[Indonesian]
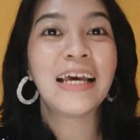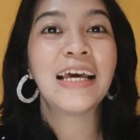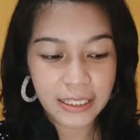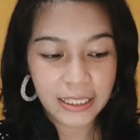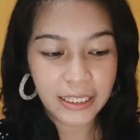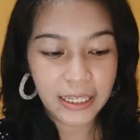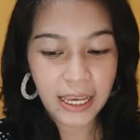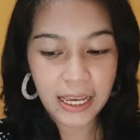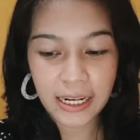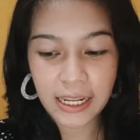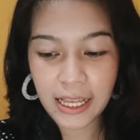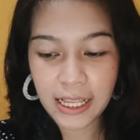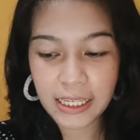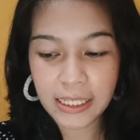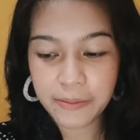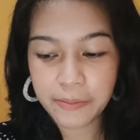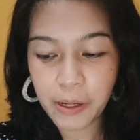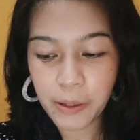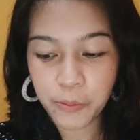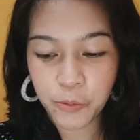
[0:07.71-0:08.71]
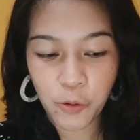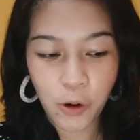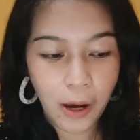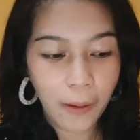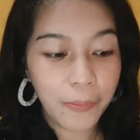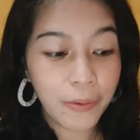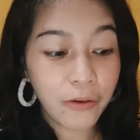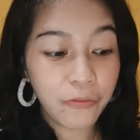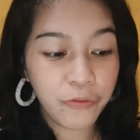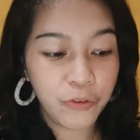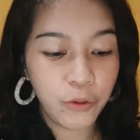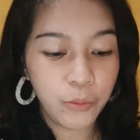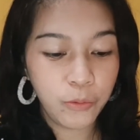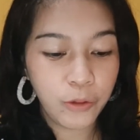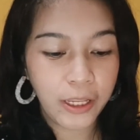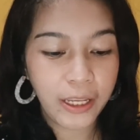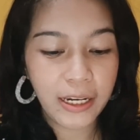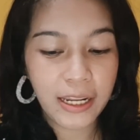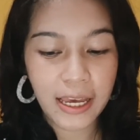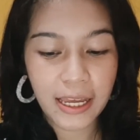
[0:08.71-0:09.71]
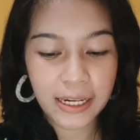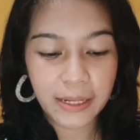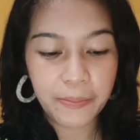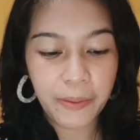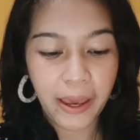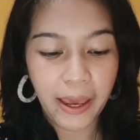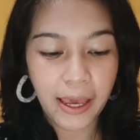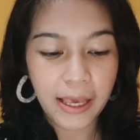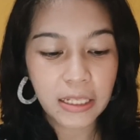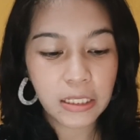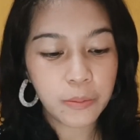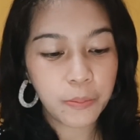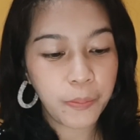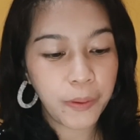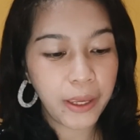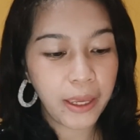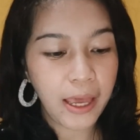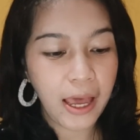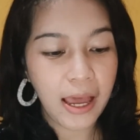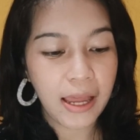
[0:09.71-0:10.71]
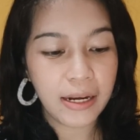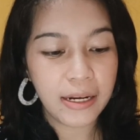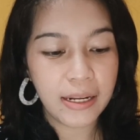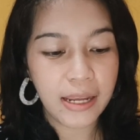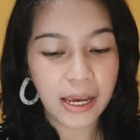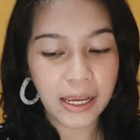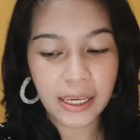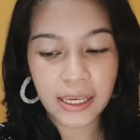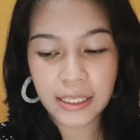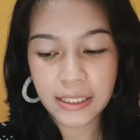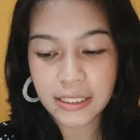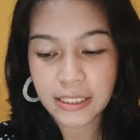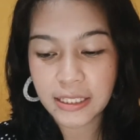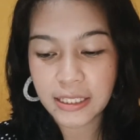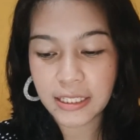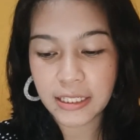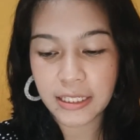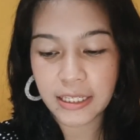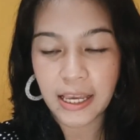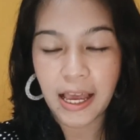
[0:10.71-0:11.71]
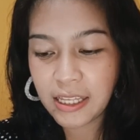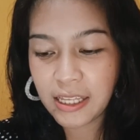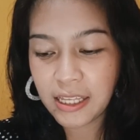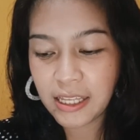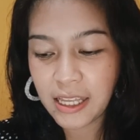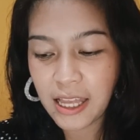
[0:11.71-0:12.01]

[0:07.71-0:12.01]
Di sini ada 5 buah perfume mulai dari BSP, ada Kids Cheese,